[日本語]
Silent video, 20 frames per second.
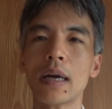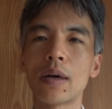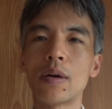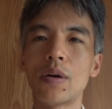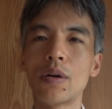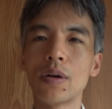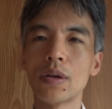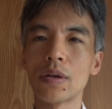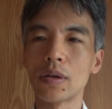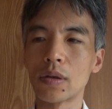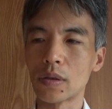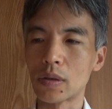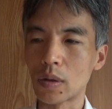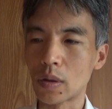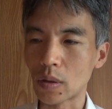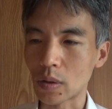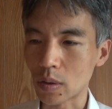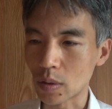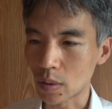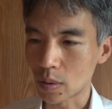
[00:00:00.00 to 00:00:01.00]
こういう
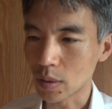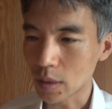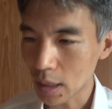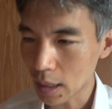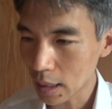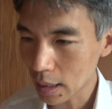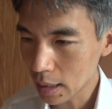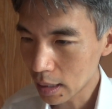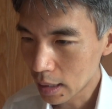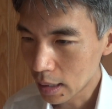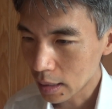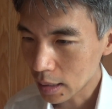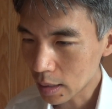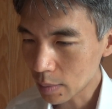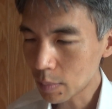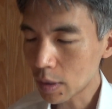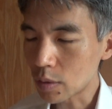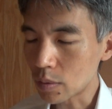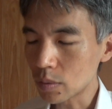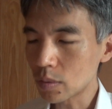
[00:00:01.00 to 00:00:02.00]
状況でで、
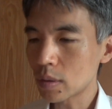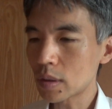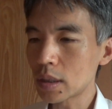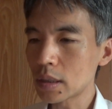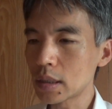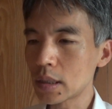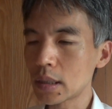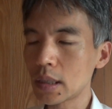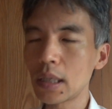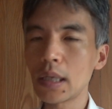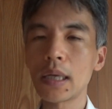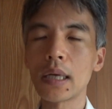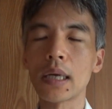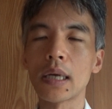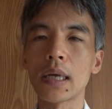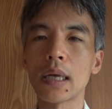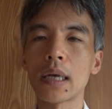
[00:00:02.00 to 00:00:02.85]
まあ、この記事に、